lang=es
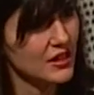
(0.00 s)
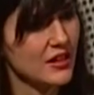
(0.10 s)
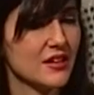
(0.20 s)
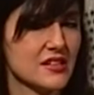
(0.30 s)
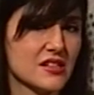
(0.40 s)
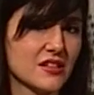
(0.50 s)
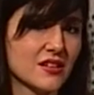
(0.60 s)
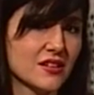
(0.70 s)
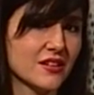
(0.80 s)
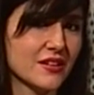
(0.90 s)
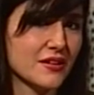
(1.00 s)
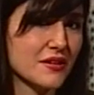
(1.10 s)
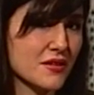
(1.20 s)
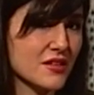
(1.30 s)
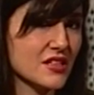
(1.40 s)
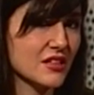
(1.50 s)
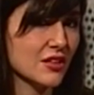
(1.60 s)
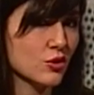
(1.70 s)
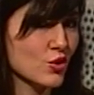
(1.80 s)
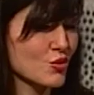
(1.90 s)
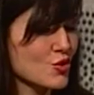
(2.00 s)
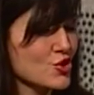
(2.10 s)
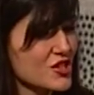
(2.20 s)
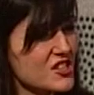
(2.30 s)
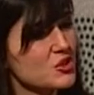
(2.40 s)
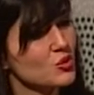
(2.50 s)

la sigue necesitando. No sé si tú